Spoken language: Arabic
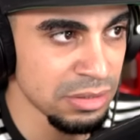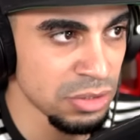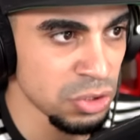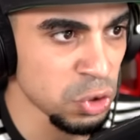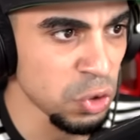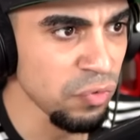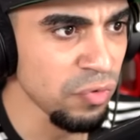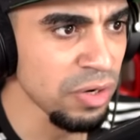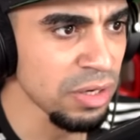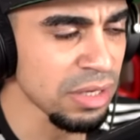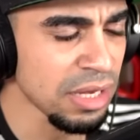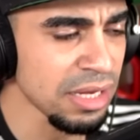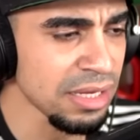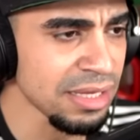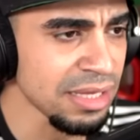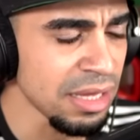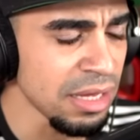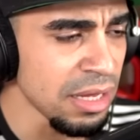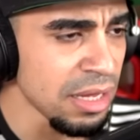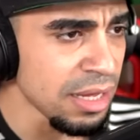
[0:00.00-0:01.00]
شوفوا
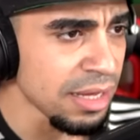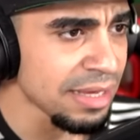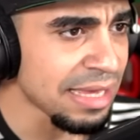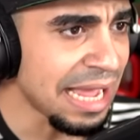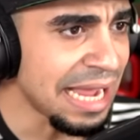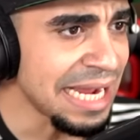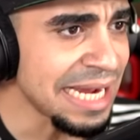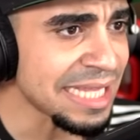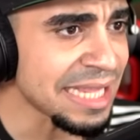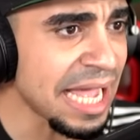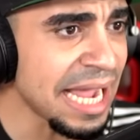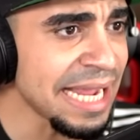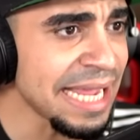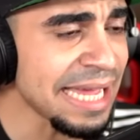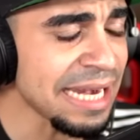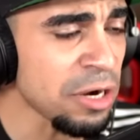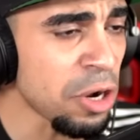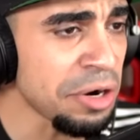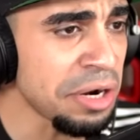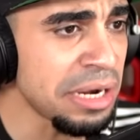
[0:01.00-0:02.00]
الكيك قاعد
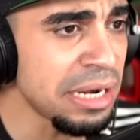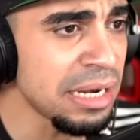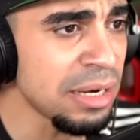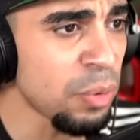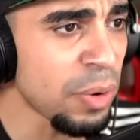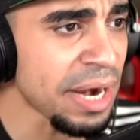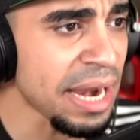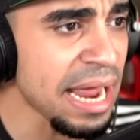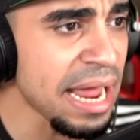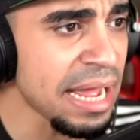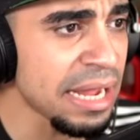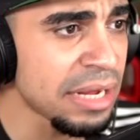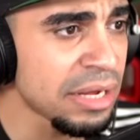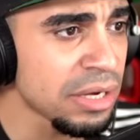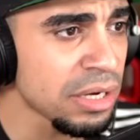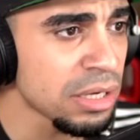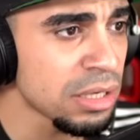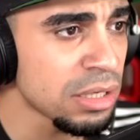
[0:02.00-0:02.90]
يتغير لون الورق